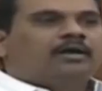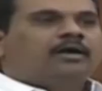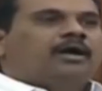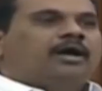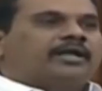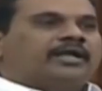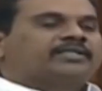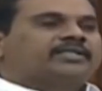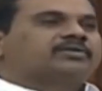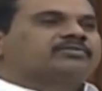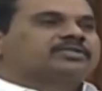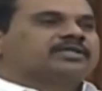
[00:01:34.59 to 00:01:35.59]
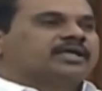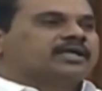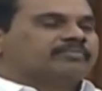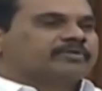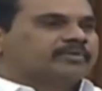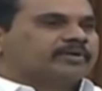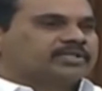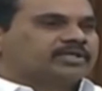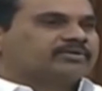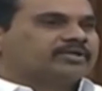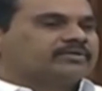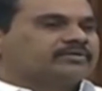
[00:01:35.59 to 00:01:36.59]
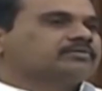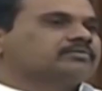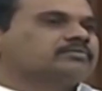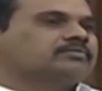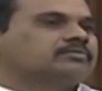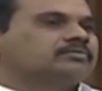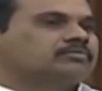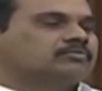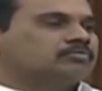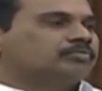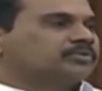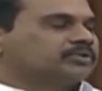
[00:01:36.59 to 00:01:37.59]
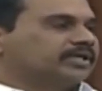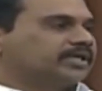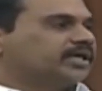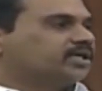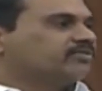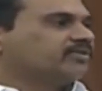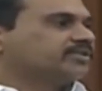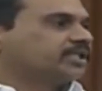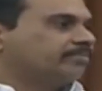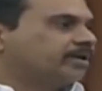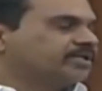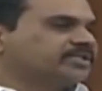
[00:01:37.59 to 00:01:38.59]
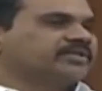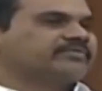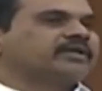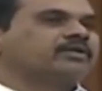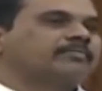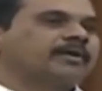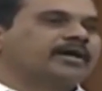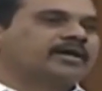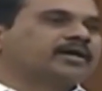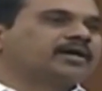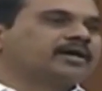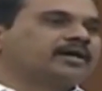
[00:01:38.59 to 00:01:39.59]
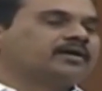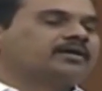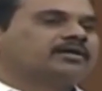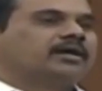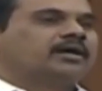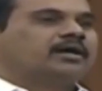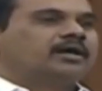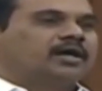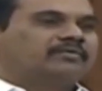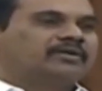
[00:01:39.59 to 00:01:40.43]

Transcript: రైతాంగం చాలా ఇబ్బంది పడుతూ ఉన్నారు ఇప్పుడు జరిగేటటువంటి సమగ్ర సర్వేలలో భాగంగా అవి